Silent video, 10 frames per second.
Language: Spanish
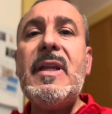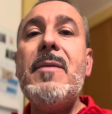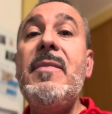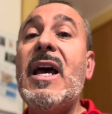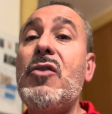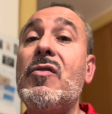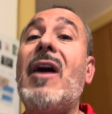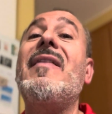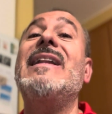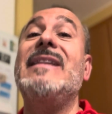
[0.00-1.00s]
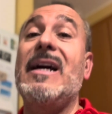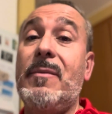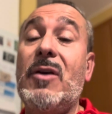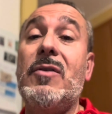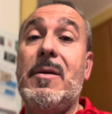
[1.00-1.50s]
me ha ayudado a
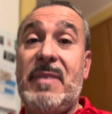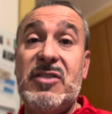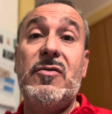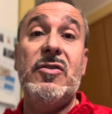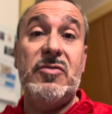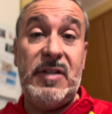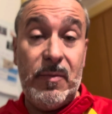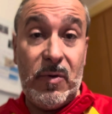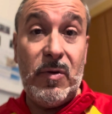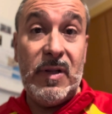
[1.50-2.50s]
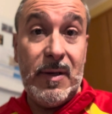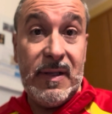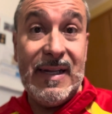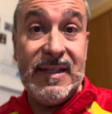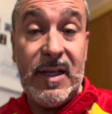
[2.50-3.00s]
adaptarme con el paso de los
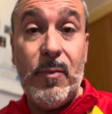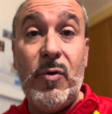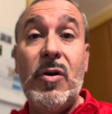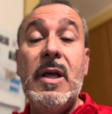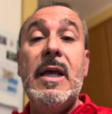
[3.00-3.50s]
del tiempo.